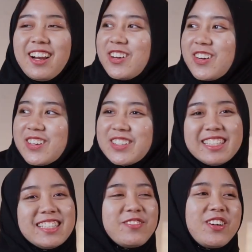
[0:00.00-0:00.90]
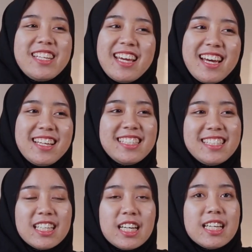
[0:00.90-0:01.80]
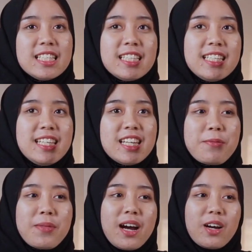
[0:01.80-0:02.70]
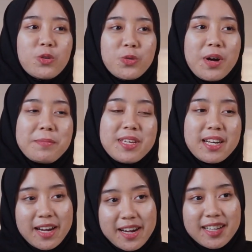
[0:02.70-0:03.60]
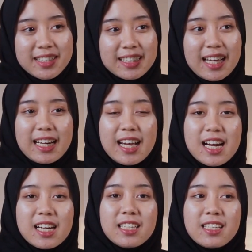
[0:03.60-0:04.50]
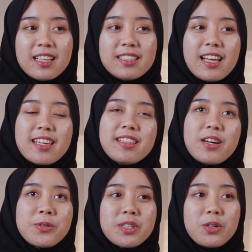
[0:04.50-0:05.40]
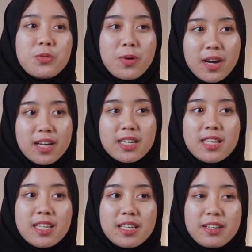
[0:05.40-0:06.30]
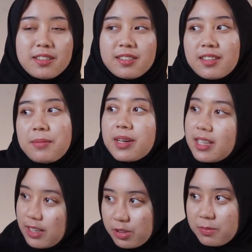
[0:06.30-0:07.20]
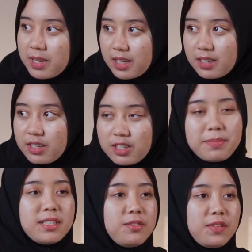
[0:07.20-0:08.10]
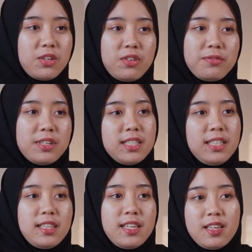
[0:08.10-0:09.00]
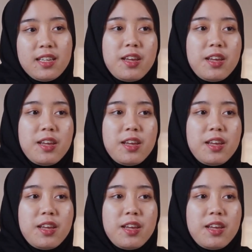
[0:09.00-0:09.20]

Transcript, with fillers: Halo semuanya. Jadi nama aku Amira. Sekarang lagi tahun kedua di sama di Ritsumeikan Asia Pacific University -hmm.